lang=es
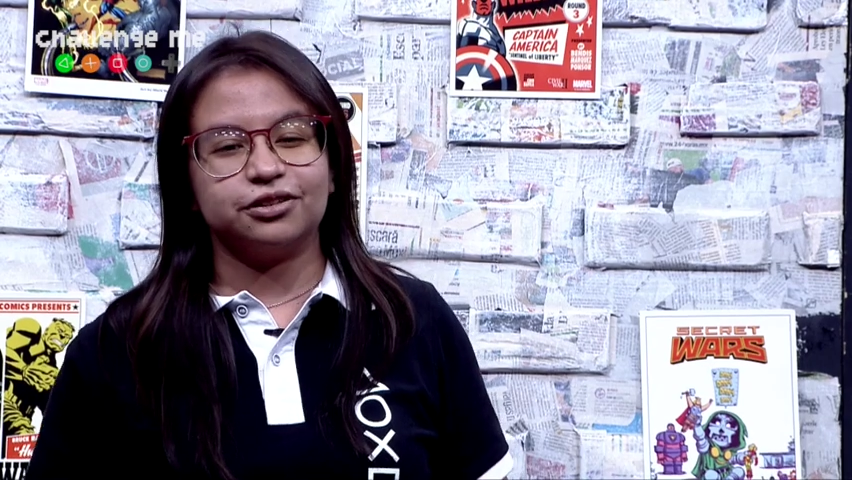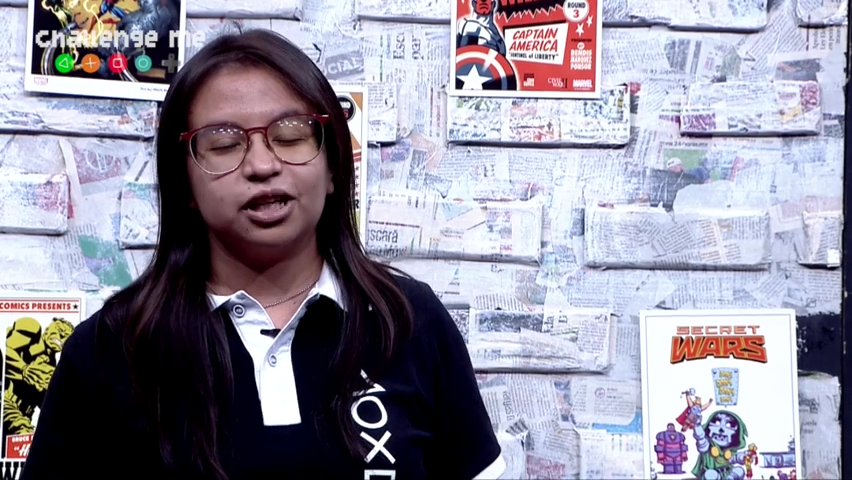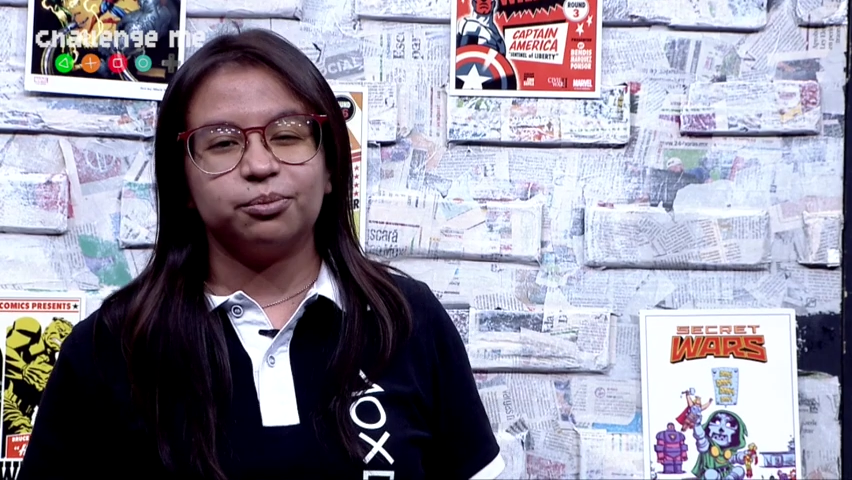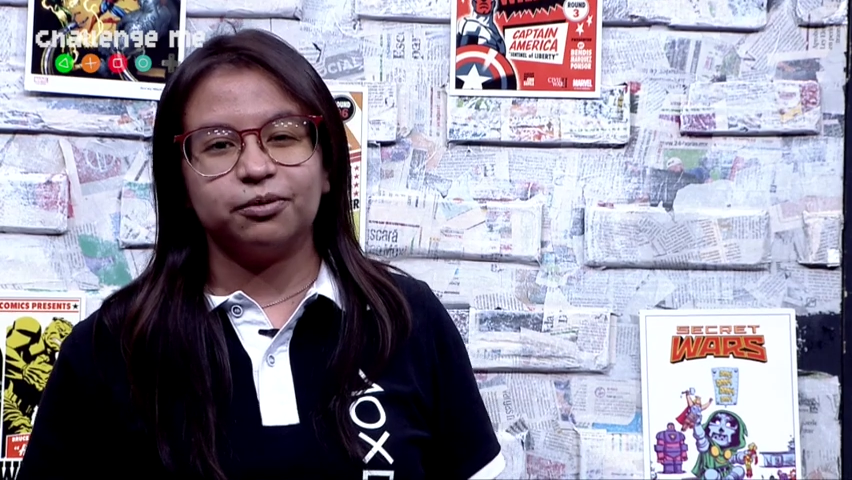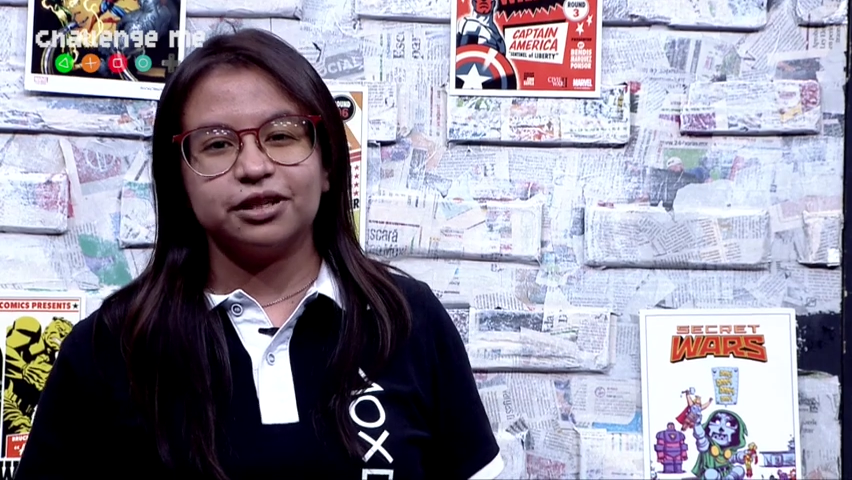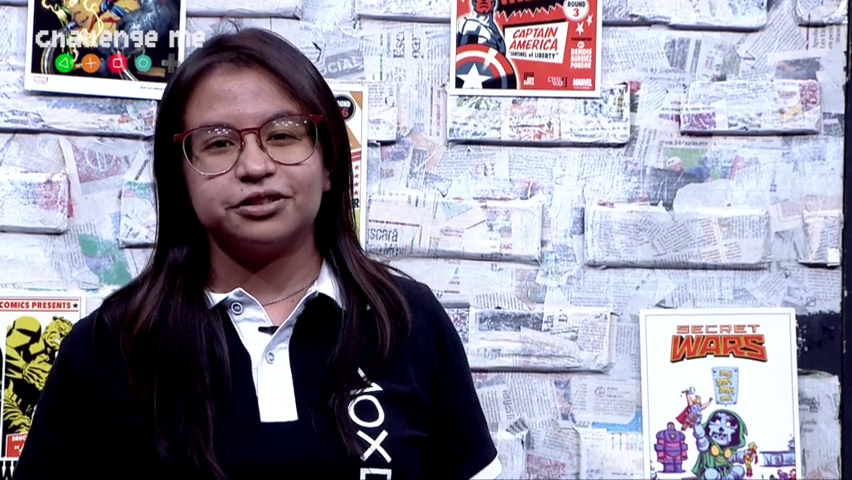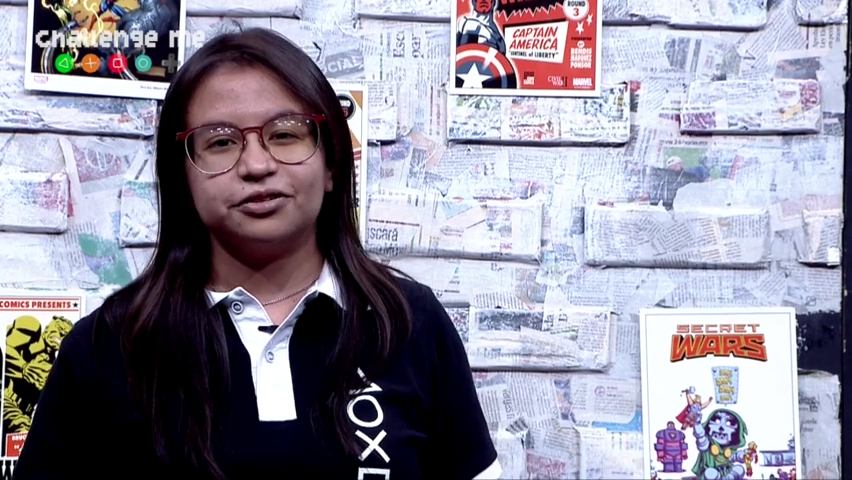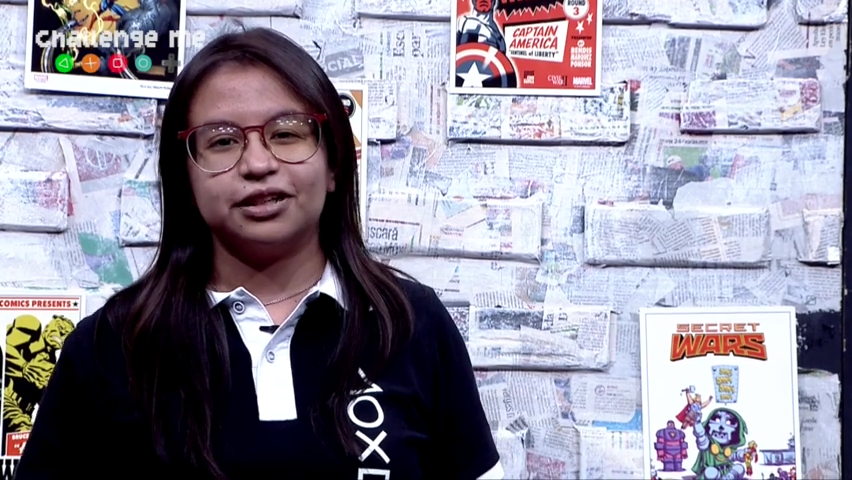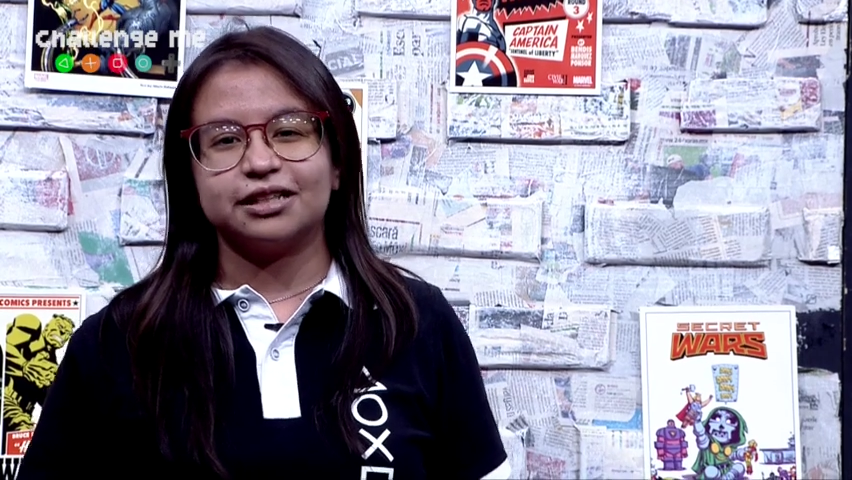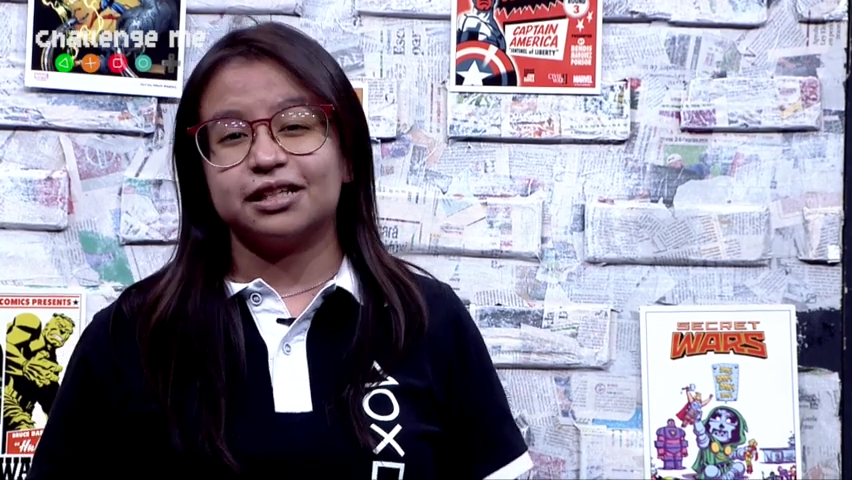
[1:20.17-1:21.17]
la
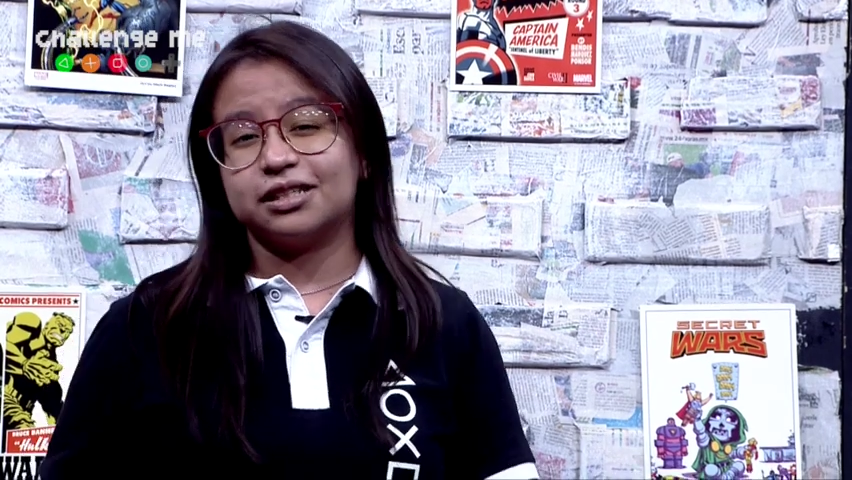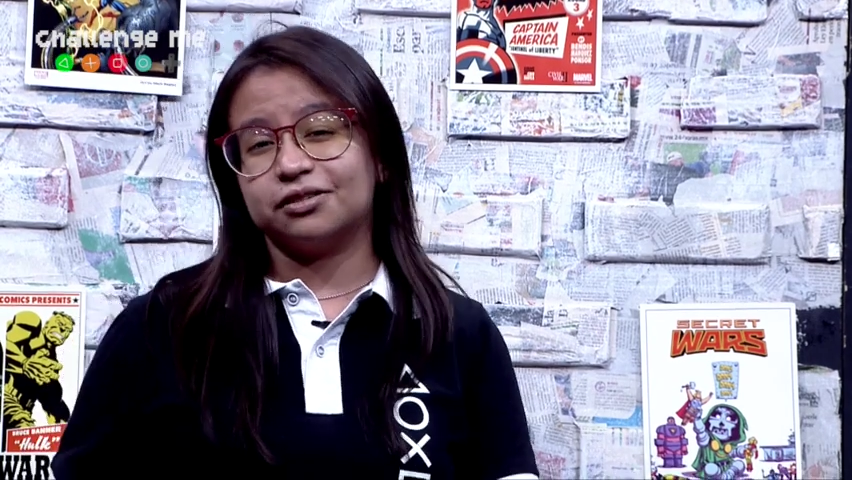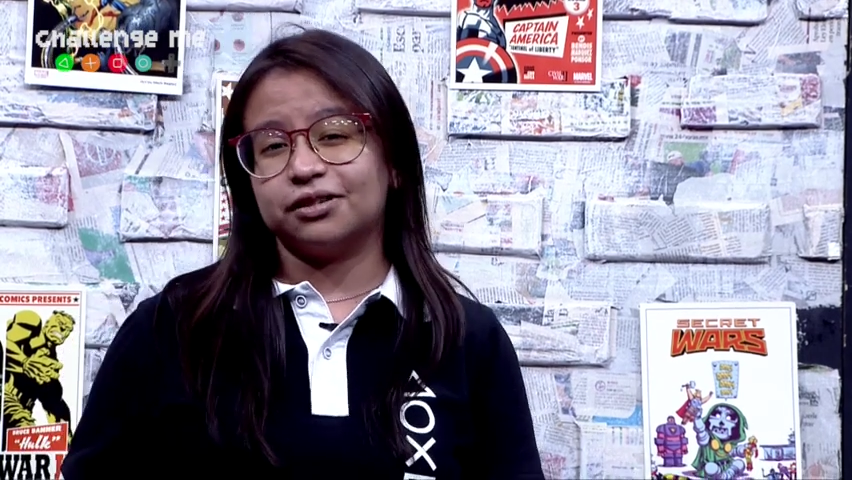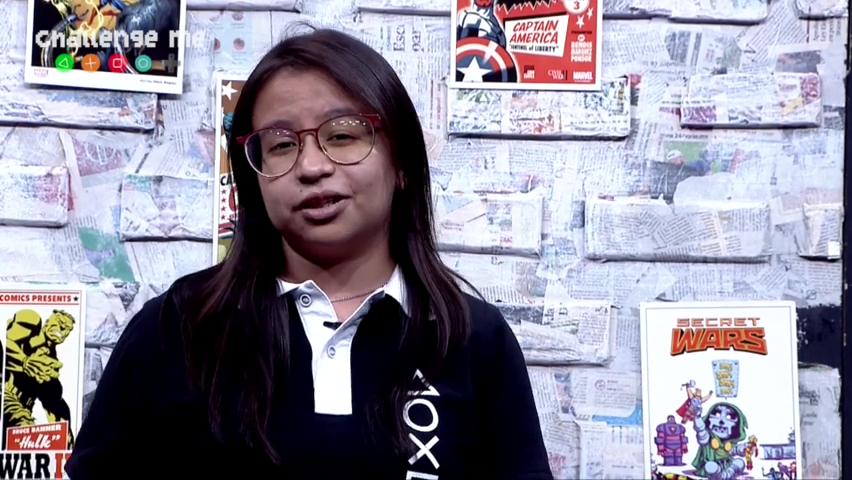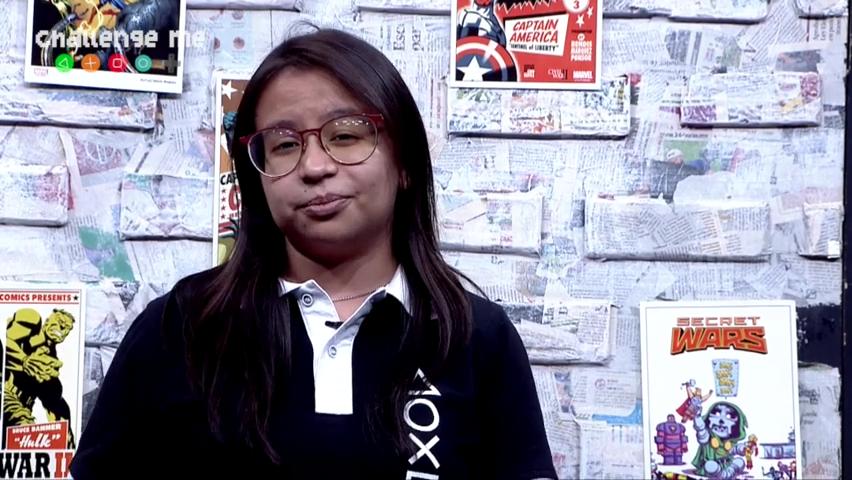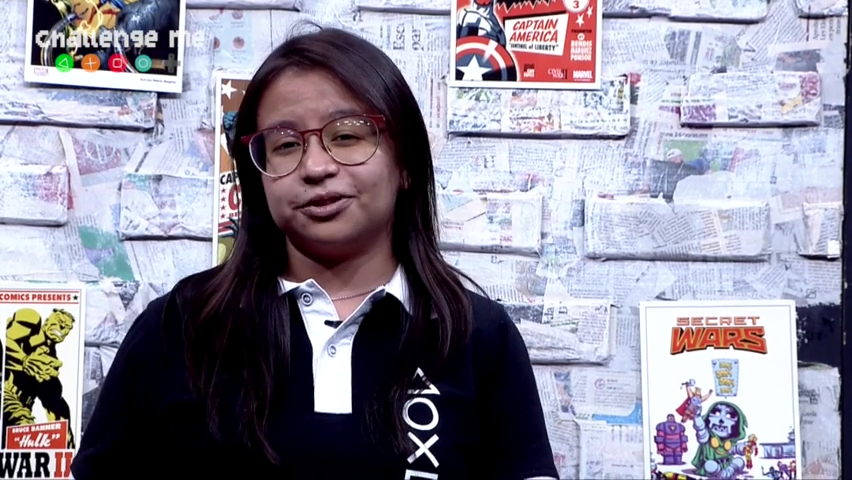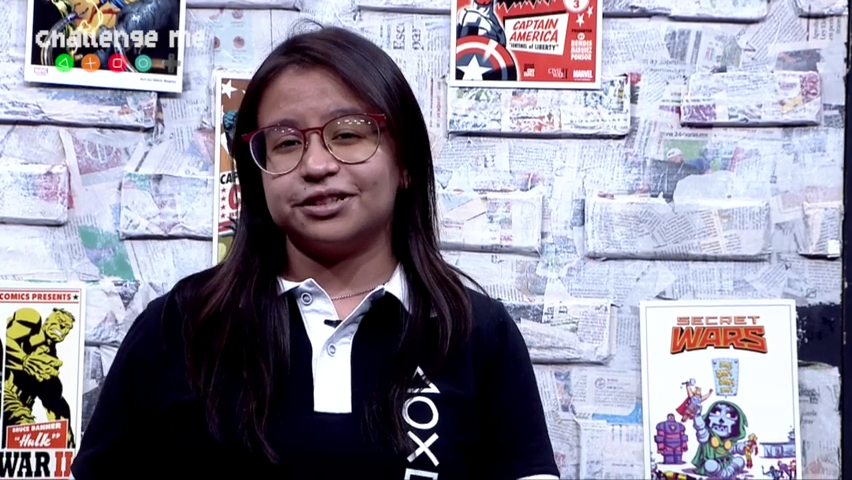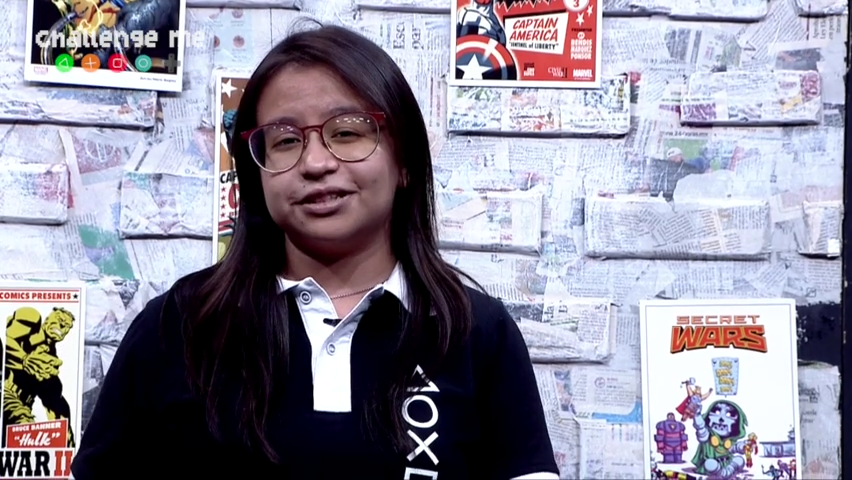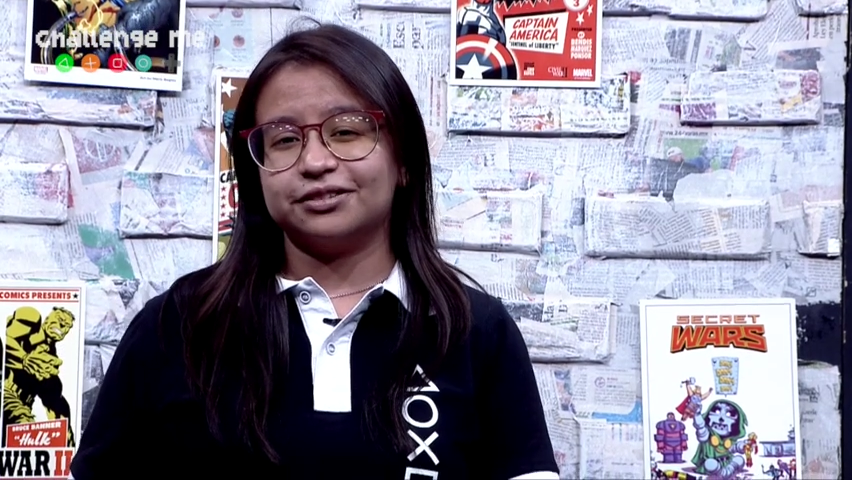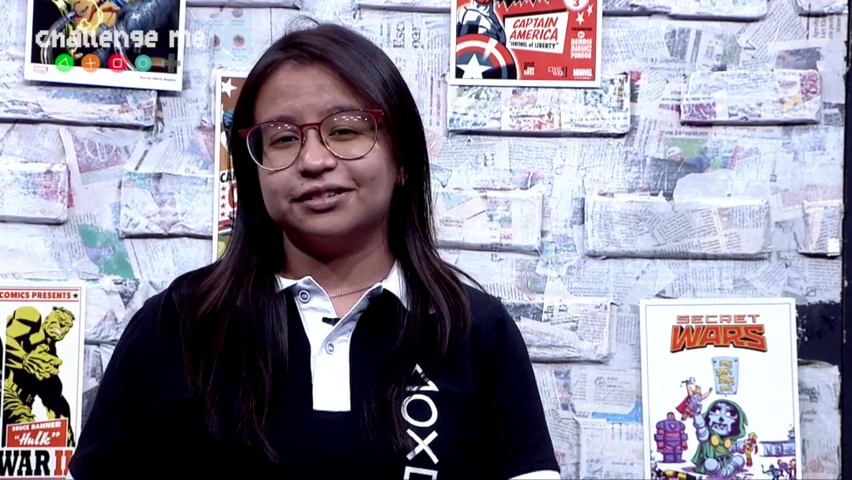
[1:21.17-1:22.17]
población hasta el
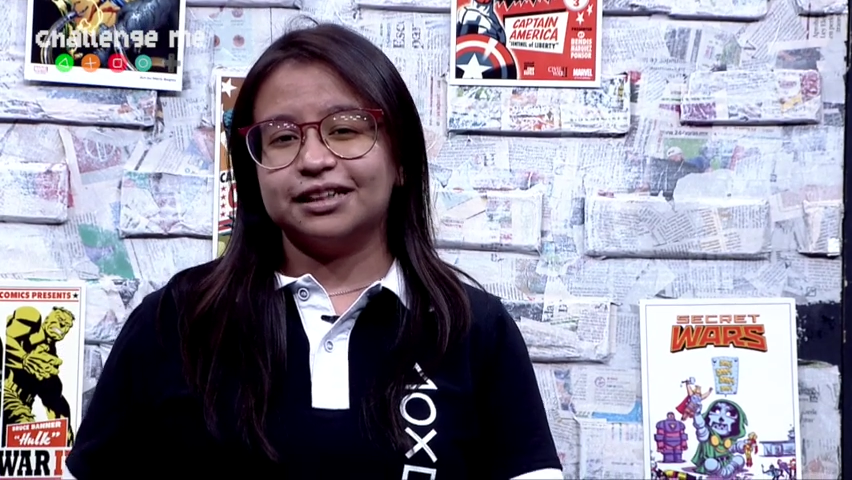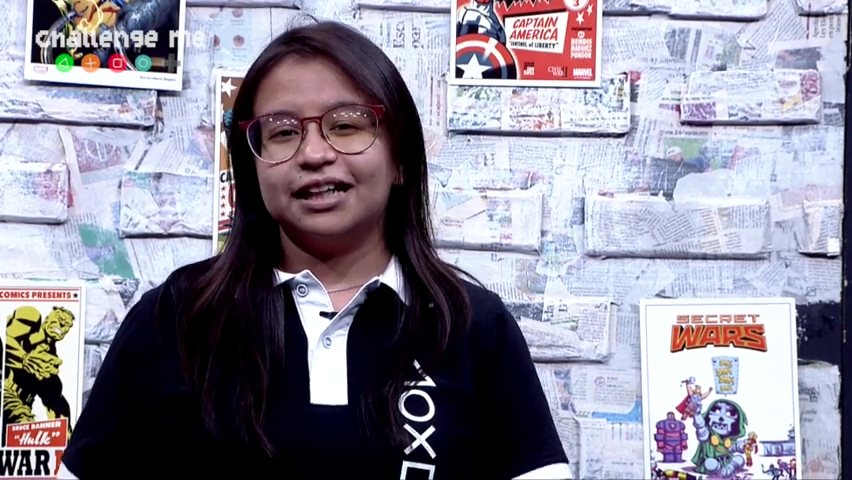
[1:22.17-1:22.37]
50%.